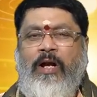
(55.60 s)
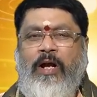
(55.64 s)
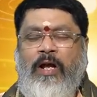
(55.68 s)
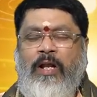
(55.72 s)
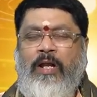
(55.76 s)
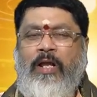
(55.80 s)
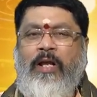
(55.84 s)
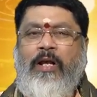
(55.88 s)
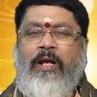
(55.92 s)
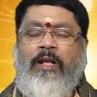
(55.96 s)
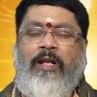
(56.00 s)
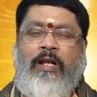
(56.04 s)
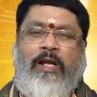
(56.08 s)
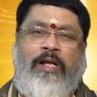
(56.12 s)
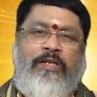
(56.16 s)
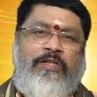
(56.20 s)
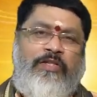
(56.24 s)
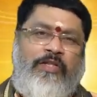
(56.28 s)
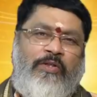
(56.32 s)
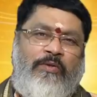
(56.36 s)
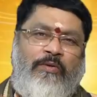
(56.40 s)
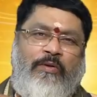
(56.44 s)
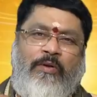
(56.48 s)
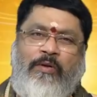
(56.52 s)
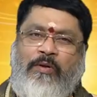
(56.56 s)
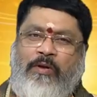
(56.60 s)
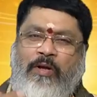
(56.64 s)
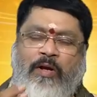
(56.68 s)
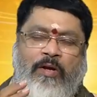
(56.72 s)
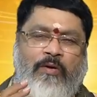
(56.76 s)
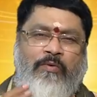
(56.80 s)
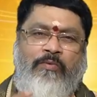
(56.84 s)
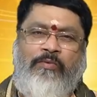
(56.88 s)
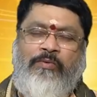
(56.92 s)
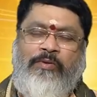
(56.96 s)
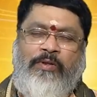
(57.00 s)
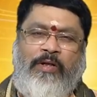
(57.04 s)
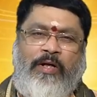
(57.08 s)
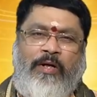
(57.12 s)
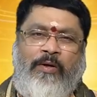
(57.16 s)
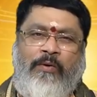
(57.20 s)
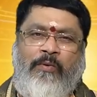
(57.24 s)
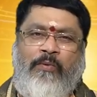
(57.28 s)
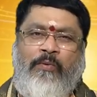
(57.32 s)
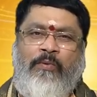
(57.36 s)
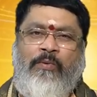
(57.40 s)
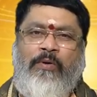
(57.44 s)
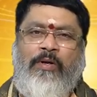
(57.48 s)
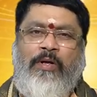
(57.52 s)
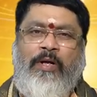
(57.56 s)
అలాగే రాజ్యంలో రాహు
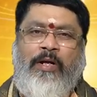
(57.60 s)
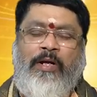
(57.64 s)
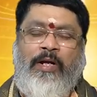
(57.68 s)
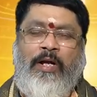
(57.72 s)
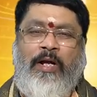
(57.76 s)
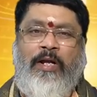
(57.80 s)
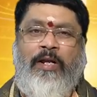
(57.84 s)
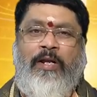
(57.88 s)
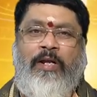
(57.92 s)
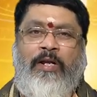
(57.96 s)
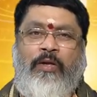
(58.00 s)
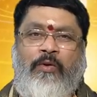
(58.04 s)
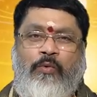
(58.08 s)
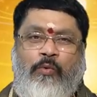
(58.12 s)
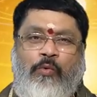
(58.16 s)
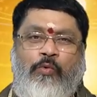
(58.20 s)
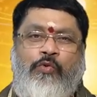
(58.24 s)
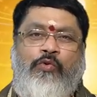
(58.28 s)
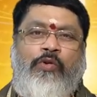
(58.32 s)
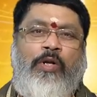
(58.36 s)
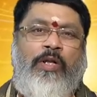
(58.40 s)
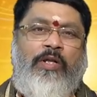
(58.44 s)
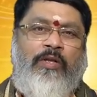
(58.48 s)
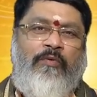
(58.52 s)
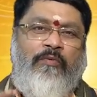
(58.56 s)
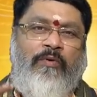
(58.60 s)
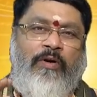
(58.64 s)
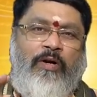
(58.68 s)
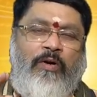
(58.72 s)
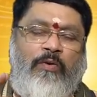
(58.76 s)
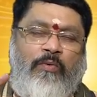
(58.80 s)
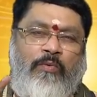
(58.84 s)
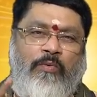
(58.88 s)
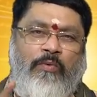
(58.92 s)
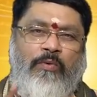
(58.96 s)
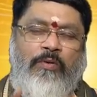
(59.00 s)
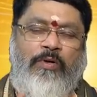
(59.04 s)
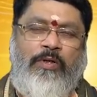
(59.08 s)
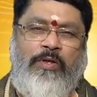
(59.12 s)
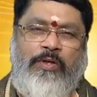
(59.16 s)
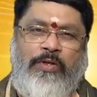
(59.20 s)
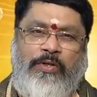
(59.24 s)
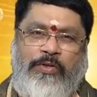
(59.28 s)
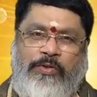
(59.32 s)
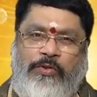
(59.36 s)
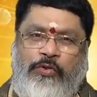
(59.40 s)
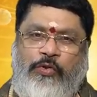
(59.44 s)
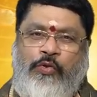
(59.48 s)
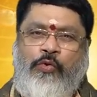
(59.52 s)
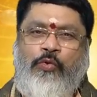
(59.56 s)
ఉంటాడు కానీ కుజుడు వాడు
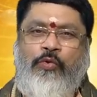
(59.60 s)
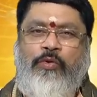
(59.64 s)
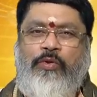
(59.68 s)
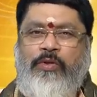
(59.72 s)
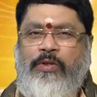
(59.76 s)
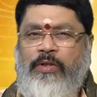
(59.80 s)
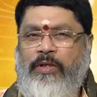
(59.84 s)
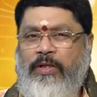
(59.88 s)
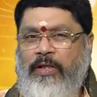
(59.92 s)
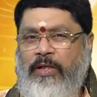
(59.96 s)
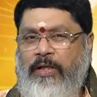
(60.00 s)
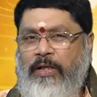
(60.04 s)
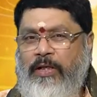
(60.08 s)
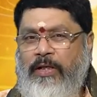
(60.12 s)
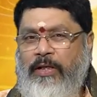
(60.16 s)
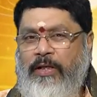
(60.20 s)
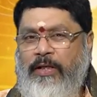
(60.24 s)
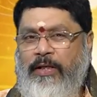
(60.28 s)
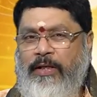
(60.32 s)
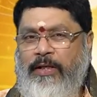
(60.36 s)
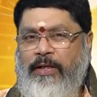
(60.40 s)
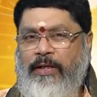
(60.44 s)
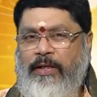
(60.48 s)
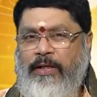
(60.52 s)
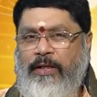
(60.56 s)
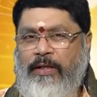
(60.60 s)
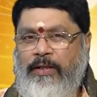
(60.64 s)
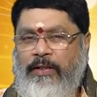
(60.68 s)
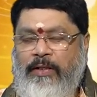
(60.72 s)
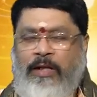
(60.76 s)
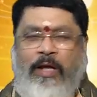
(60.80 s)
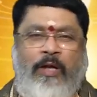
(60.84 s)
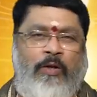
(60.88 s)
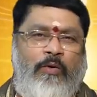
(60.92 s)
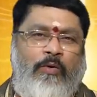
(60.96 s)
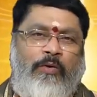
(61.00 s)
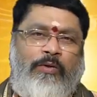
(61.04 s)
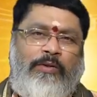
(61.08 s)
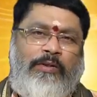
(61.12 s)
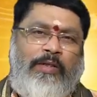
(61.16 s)
జూన్ నాలుగో